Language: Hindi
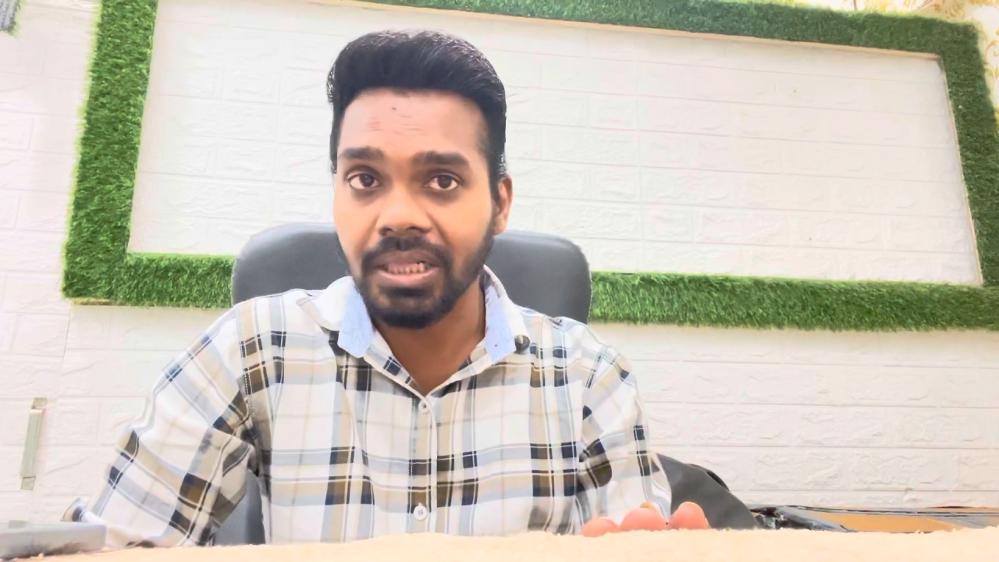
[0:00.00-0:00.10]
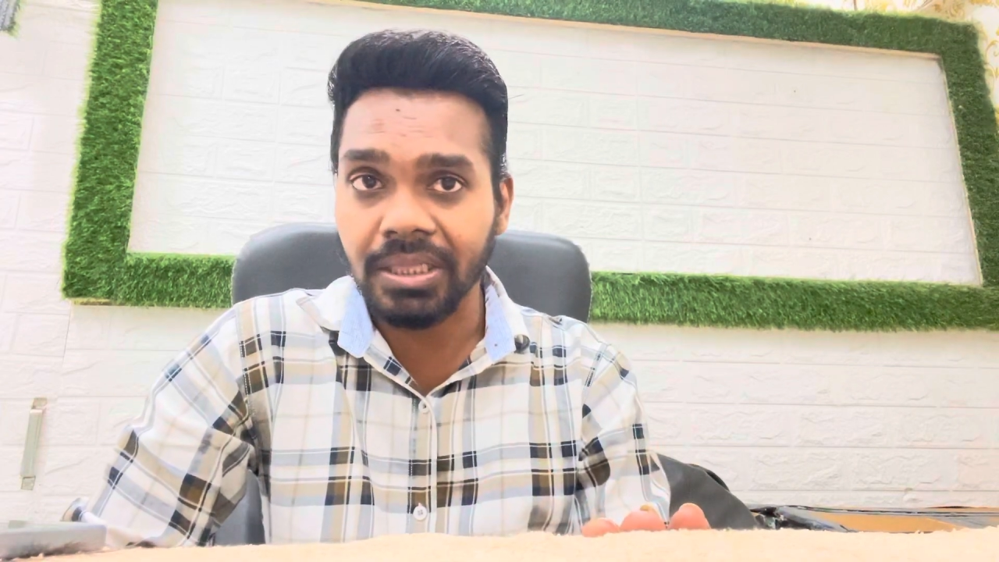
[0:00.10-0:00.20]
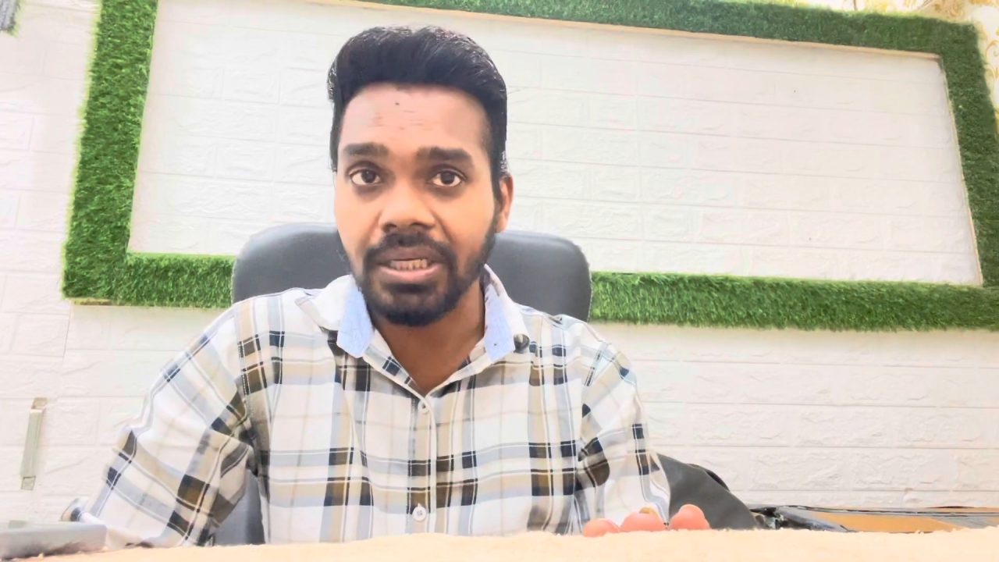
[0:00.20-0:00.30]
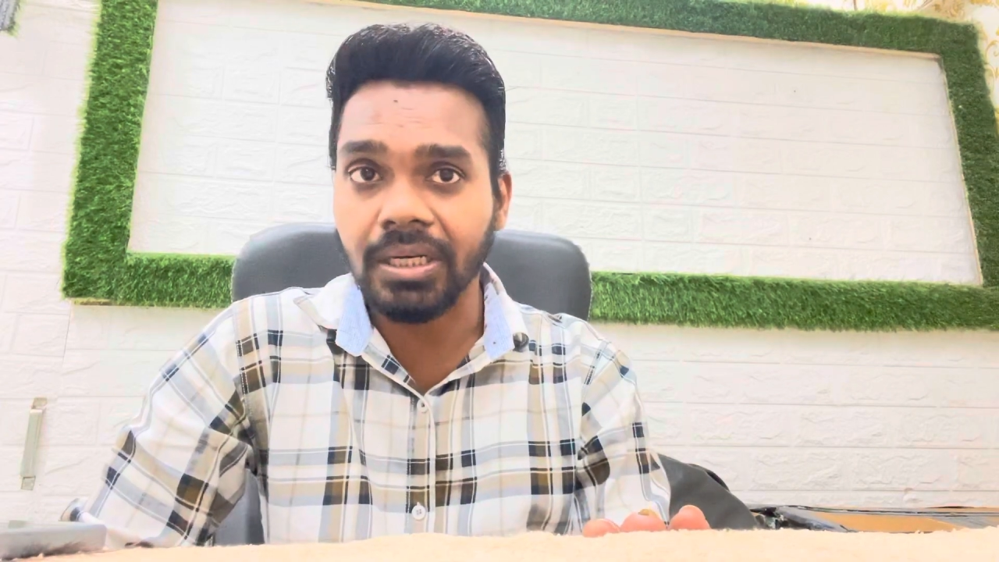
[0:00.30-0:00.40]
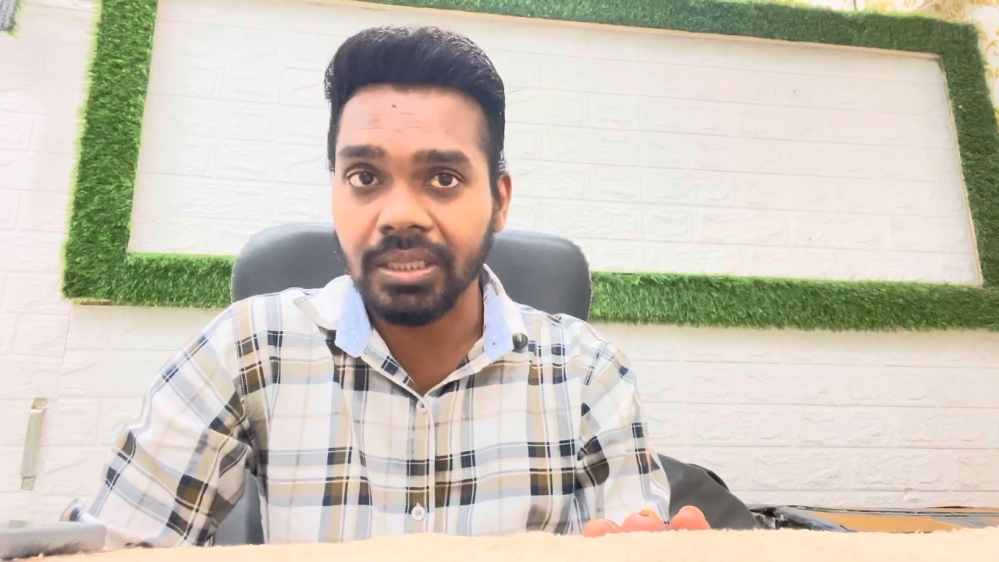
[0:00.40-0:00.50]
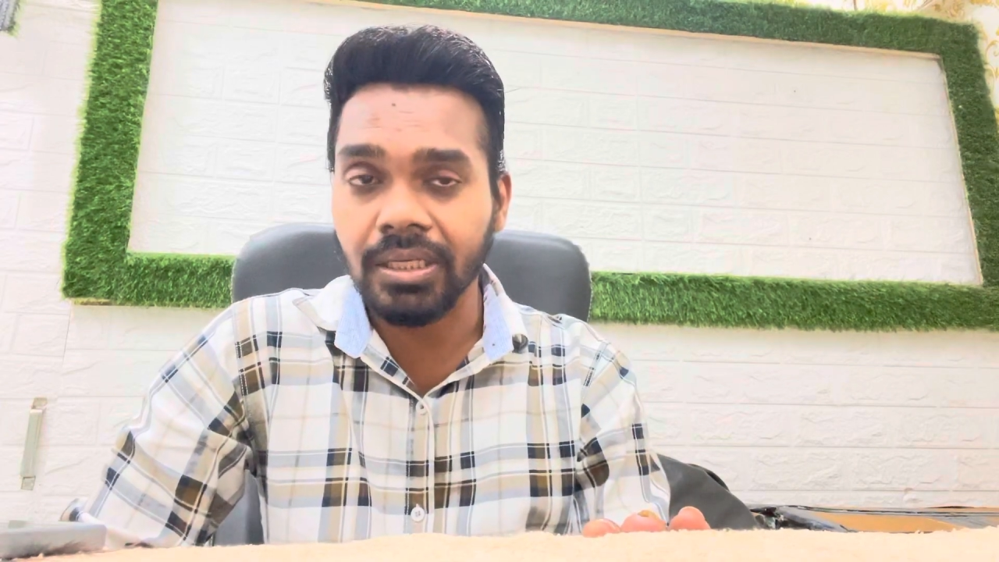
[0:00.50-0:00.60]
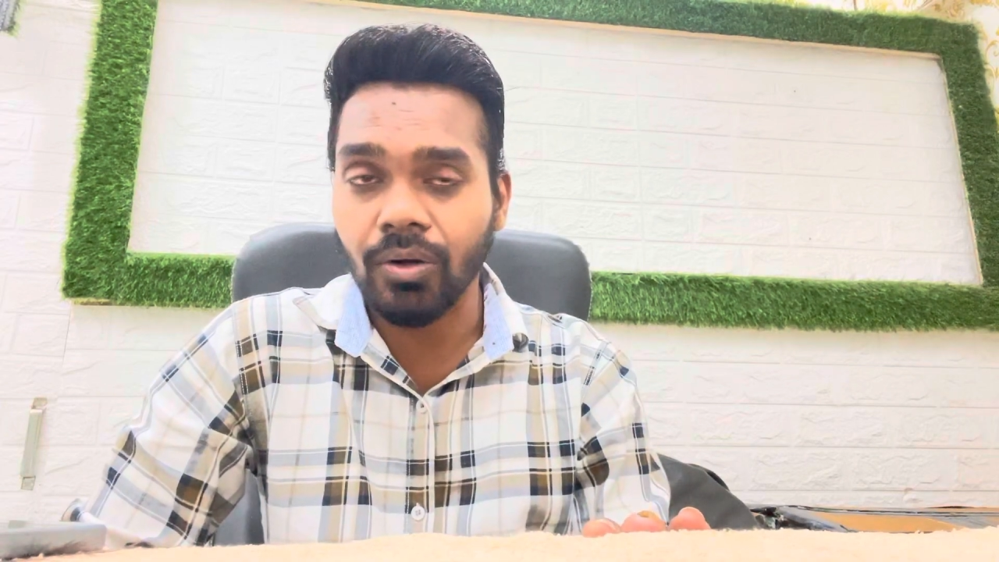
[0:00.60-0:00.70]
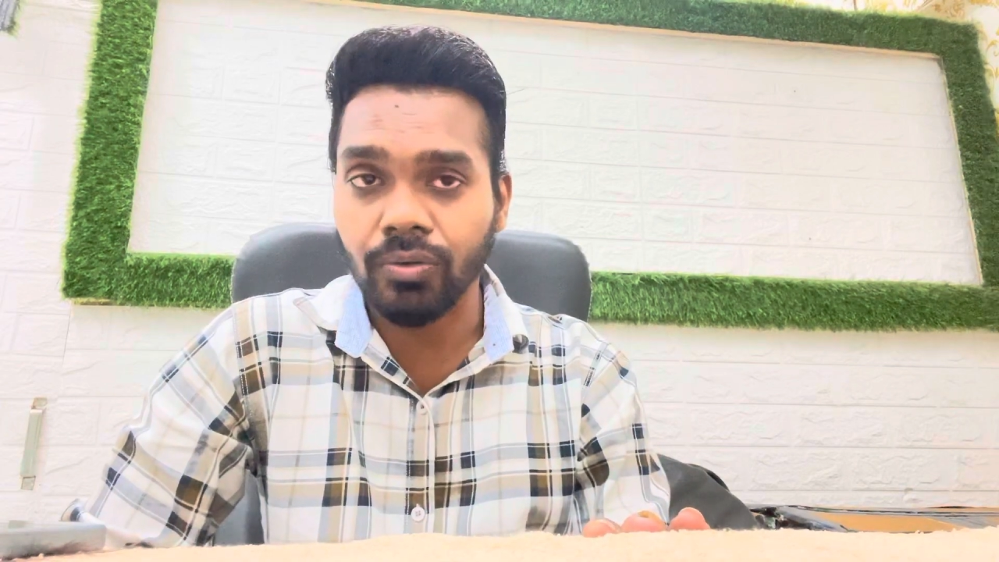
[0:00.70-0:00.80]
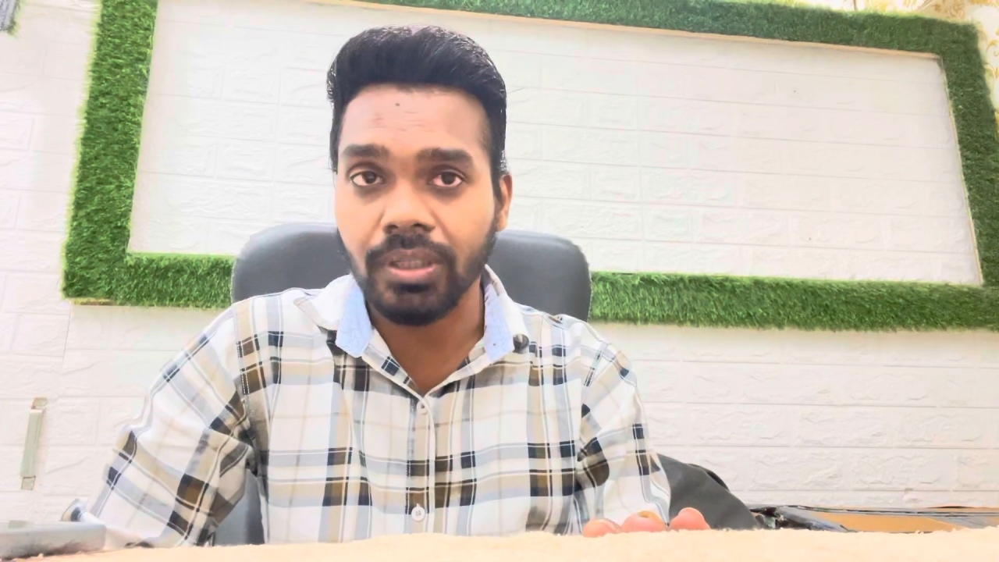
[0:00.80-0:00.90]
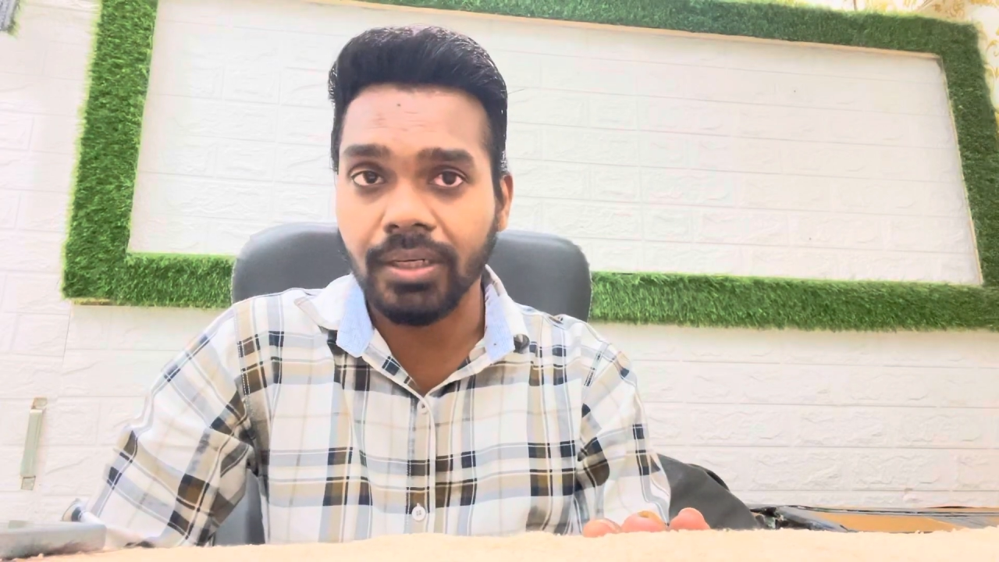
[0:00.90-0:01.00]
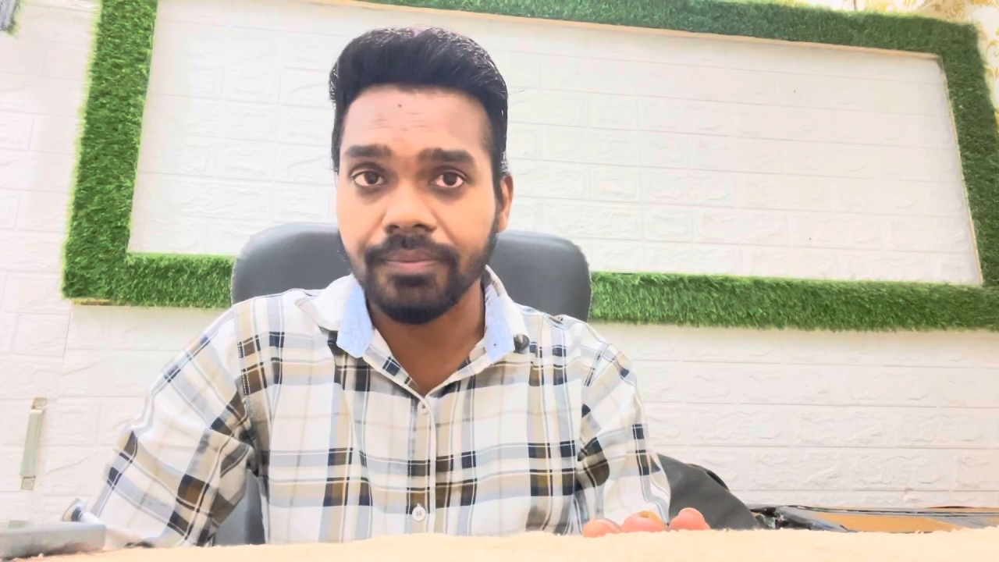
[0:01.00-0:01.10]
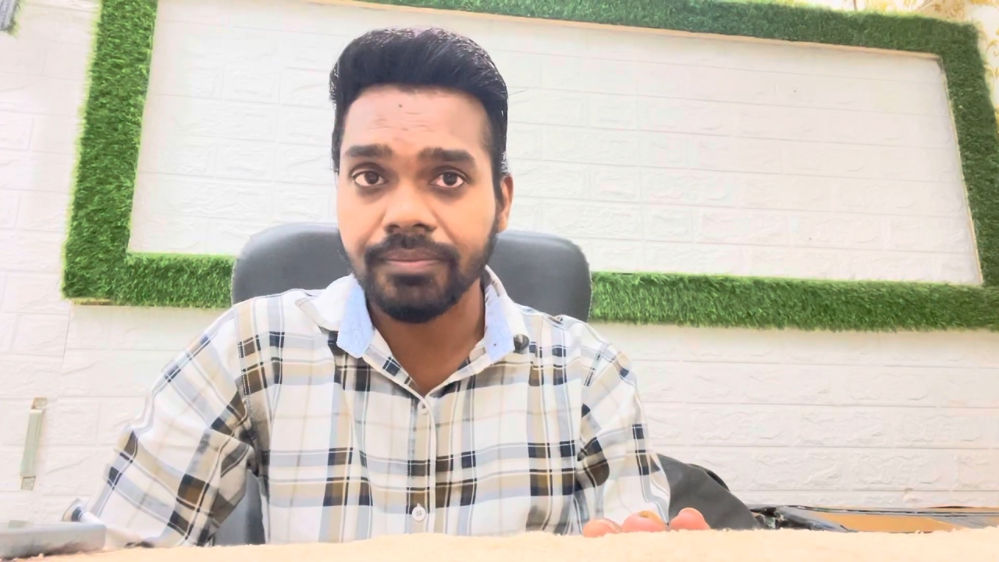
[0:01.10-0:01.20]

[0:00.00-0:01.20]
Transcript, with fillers: गलती कर दिया होता